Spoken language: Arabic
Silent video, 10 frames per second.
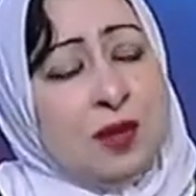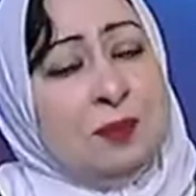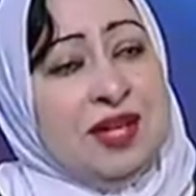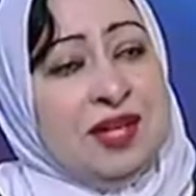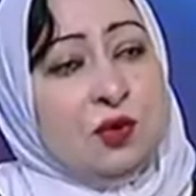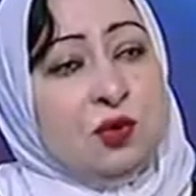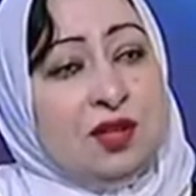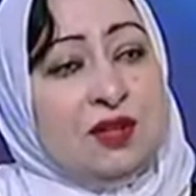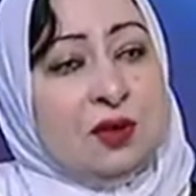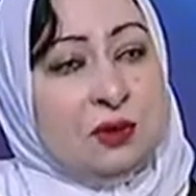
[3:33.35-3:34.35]
انه يعمل لي
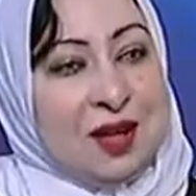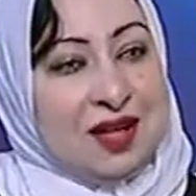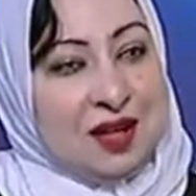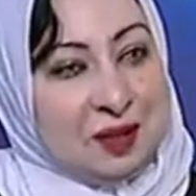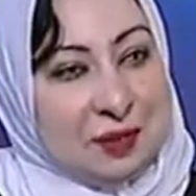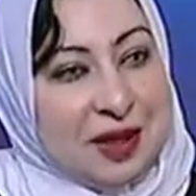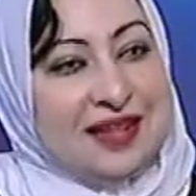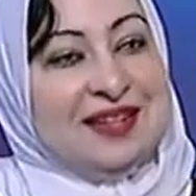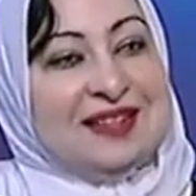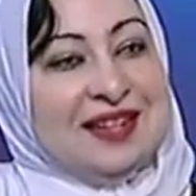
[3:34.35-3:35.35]
اوضه جوه
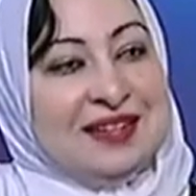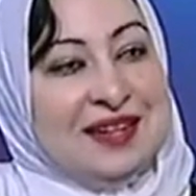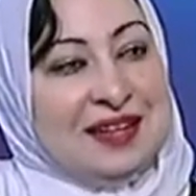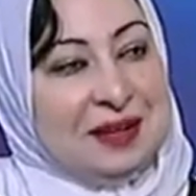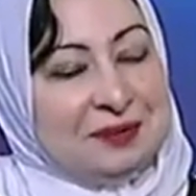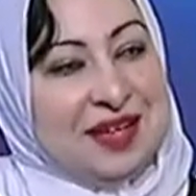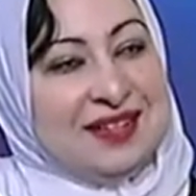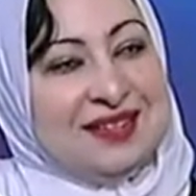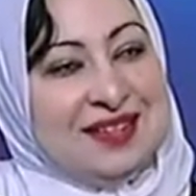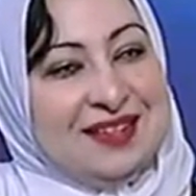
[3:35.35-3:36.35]
الوحده الثالثه اللي هي
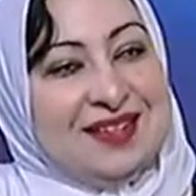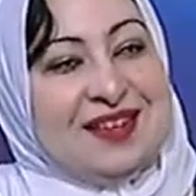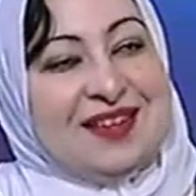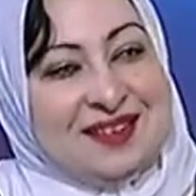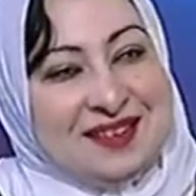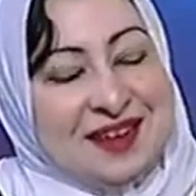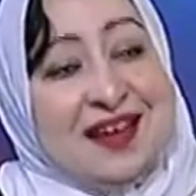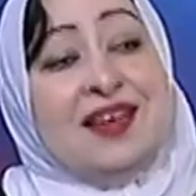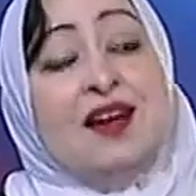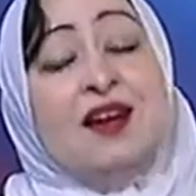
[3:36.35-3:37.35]
بتاعه
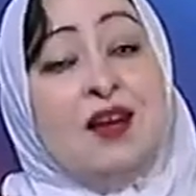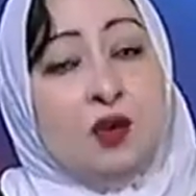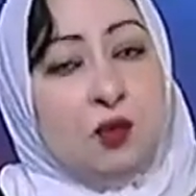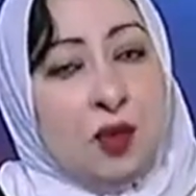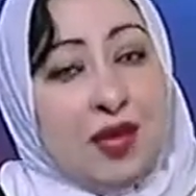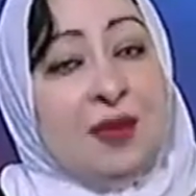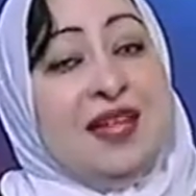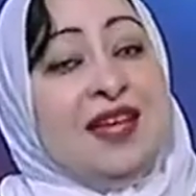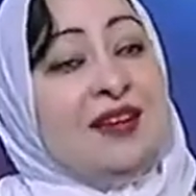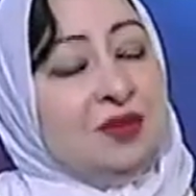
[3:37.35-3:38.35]
الرعايه
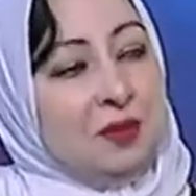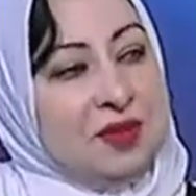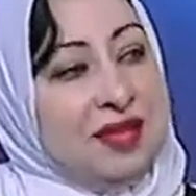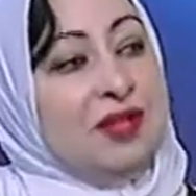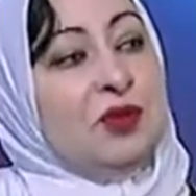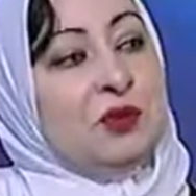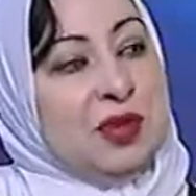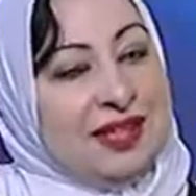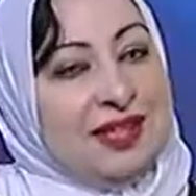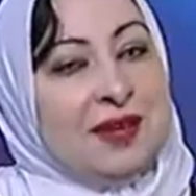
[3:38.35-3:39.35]
ويعمل لي علاج طبيعي
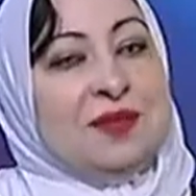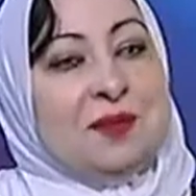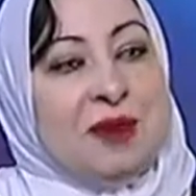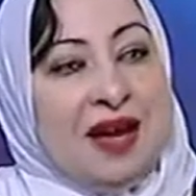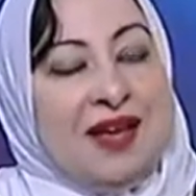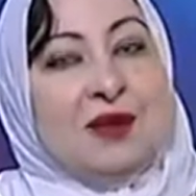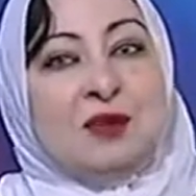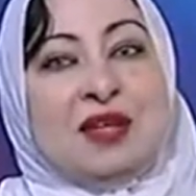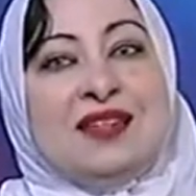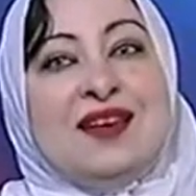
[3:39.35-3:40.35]
ويجيبني
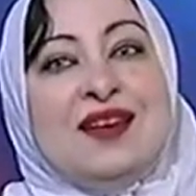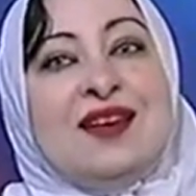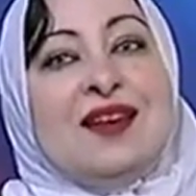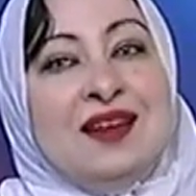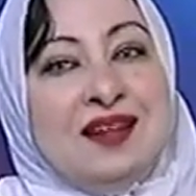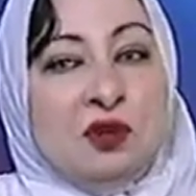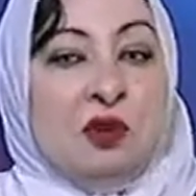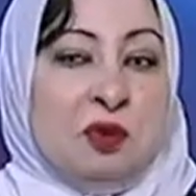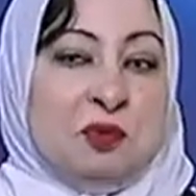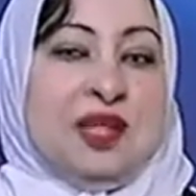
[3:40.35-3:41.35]
معاه وكده
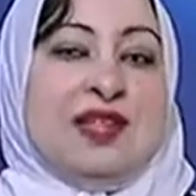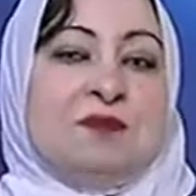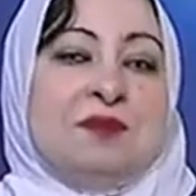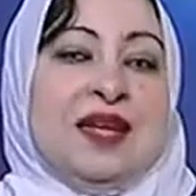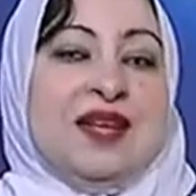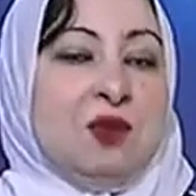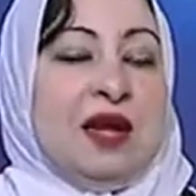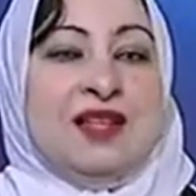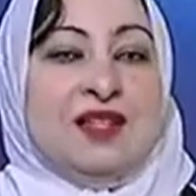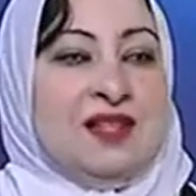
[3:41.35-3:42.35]
لان هو متنبئ
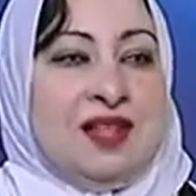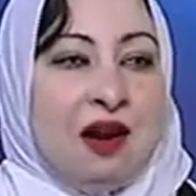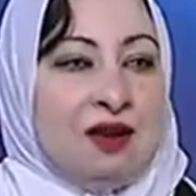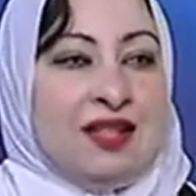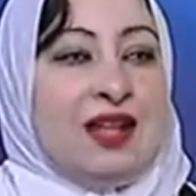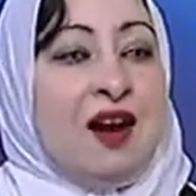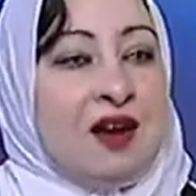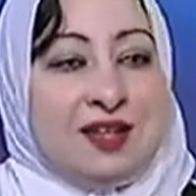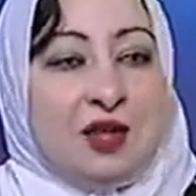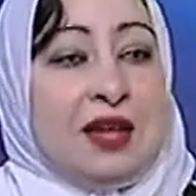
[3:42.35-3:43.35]
لي وقال لي العرض ده
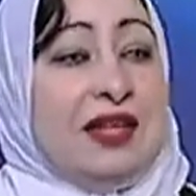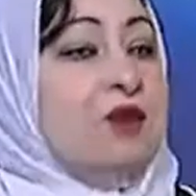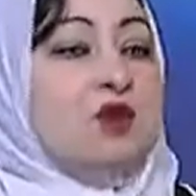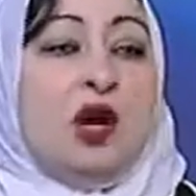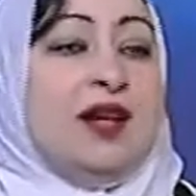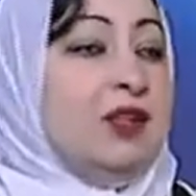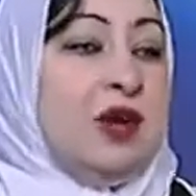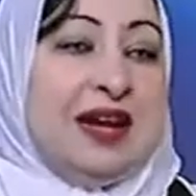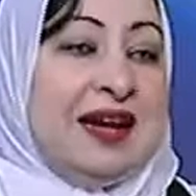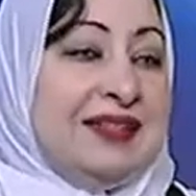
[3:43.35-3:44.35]
هعرضه عليكي مش
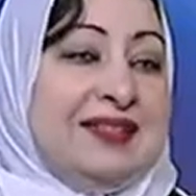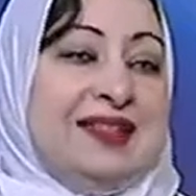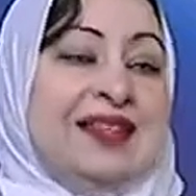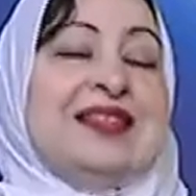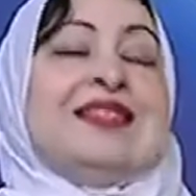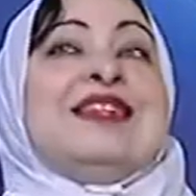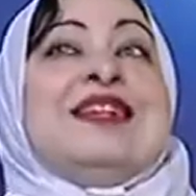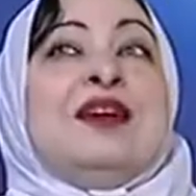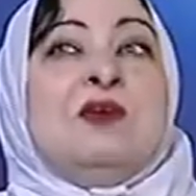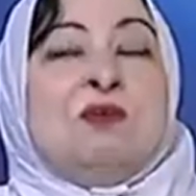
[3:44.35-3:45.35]
هعرضه على حد
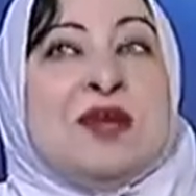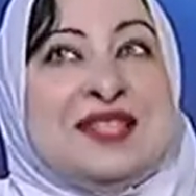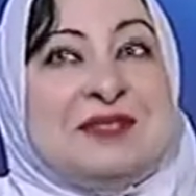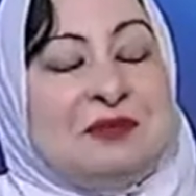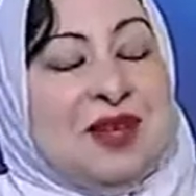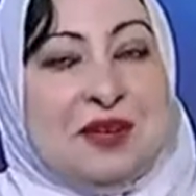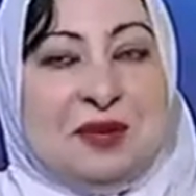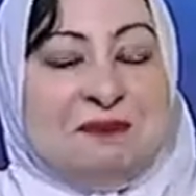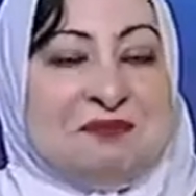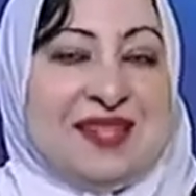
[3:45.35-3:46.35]
تاني بس
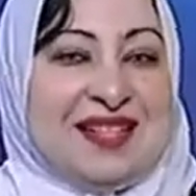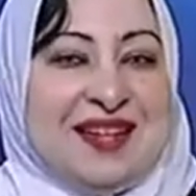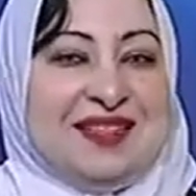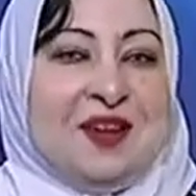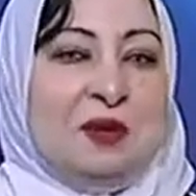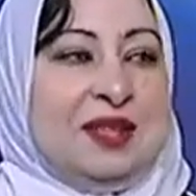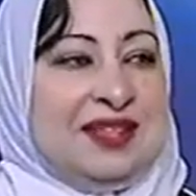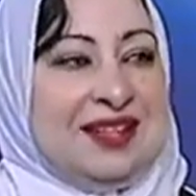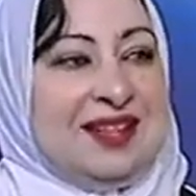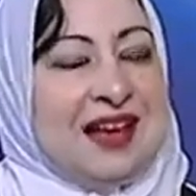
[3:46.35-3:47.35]
فانا ساعتها
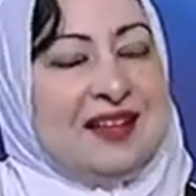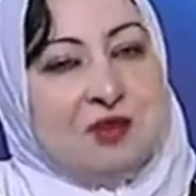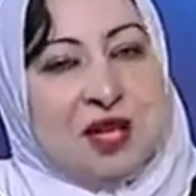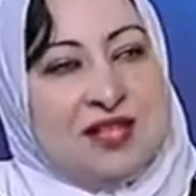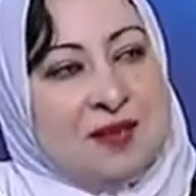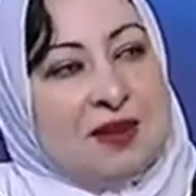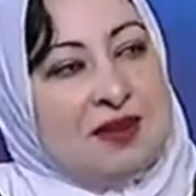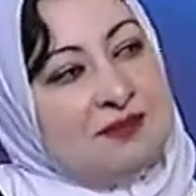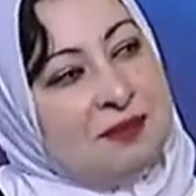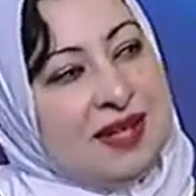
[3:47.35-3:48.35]
قلت ايه انا مش عايزه
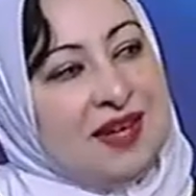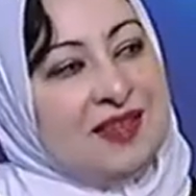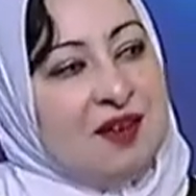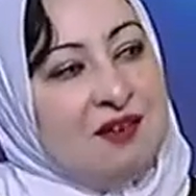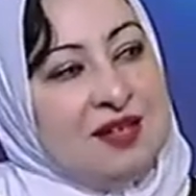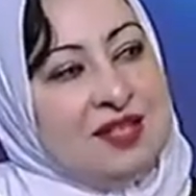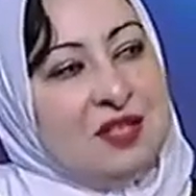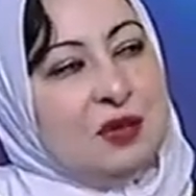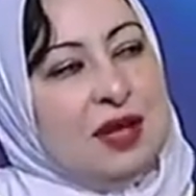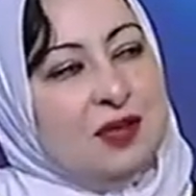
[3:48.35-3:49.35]
ابقى في مكان اي
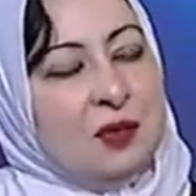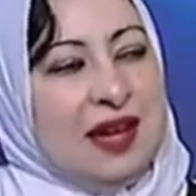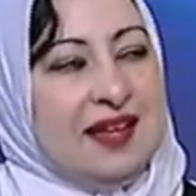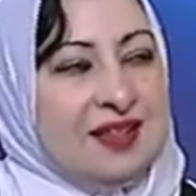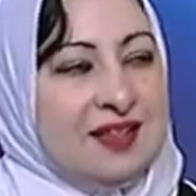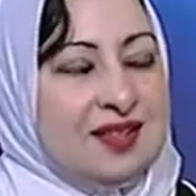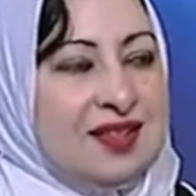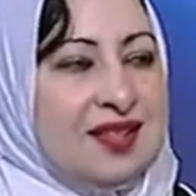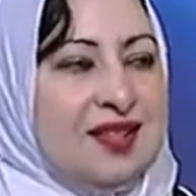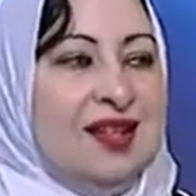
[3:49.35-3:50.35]
سي يو لانه
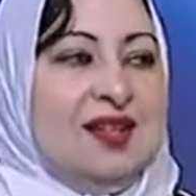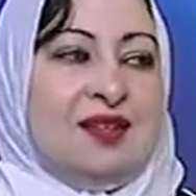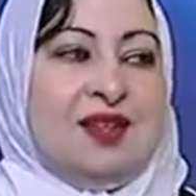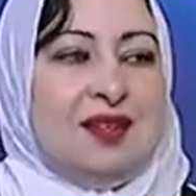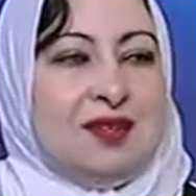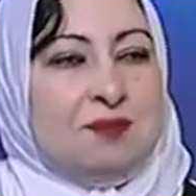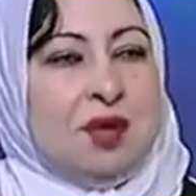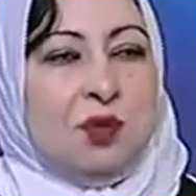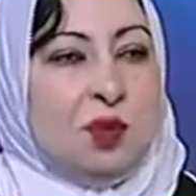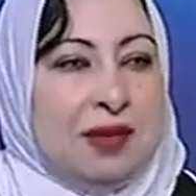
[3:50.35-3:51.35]
العيانين ايه آه،
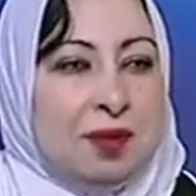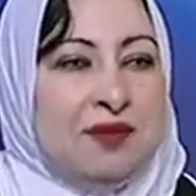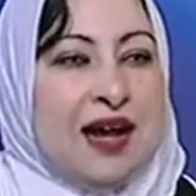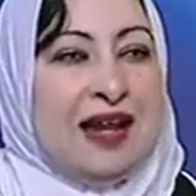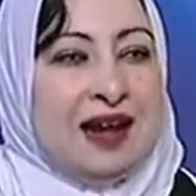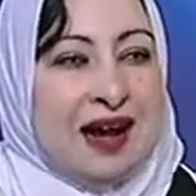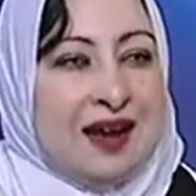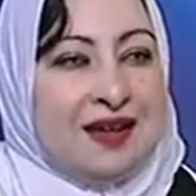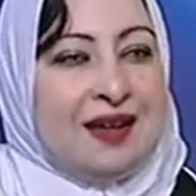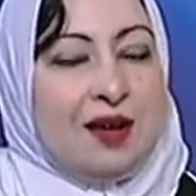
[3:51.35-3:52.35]
بيبقوا دايما في حاله
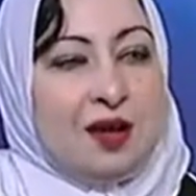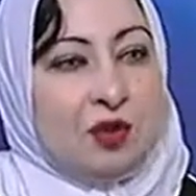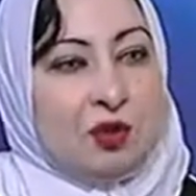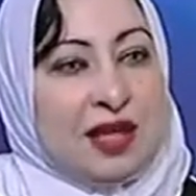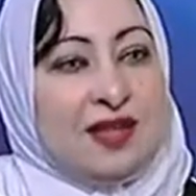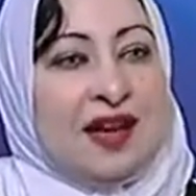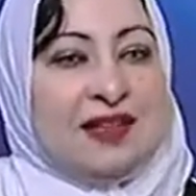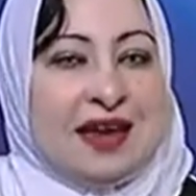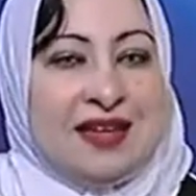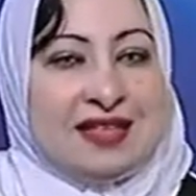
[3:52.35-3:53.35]
حرجه
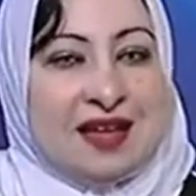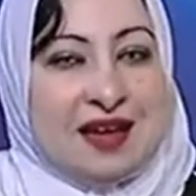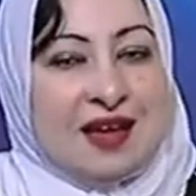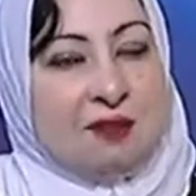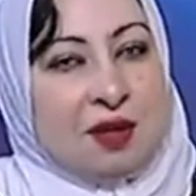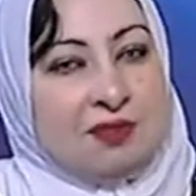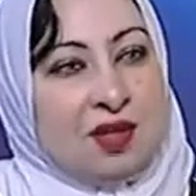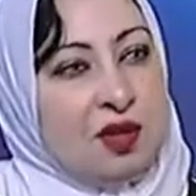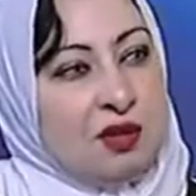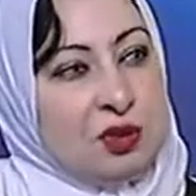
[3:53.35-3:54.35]
وكده انا عايزه ابقى
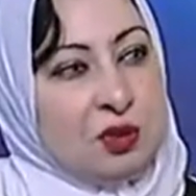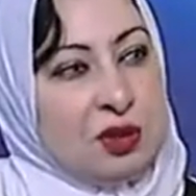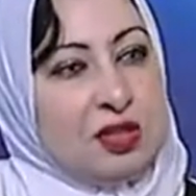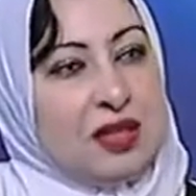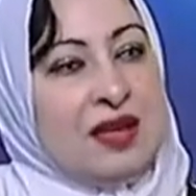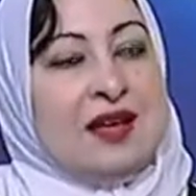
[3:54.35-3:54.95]
في تخصص